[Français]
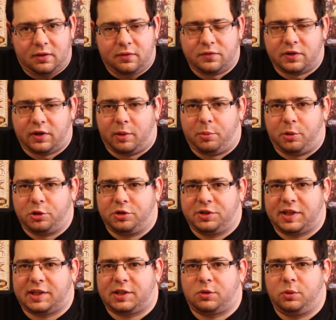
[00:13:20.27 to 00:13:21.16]
Vous n'aurez pas
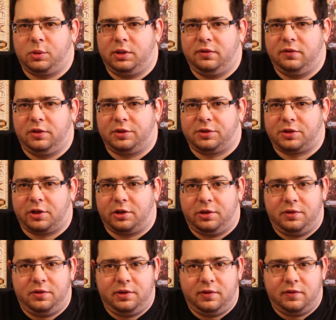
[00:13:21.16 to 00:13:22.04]
juste à suivre ce que
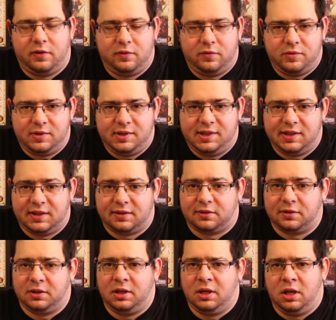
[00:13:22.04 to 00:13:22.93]
le dé va vous
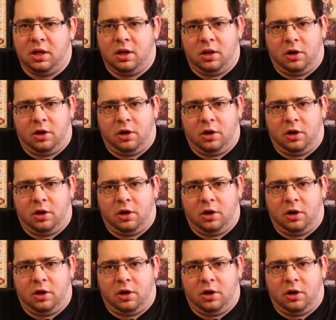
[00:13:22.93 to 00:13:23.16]
dicter,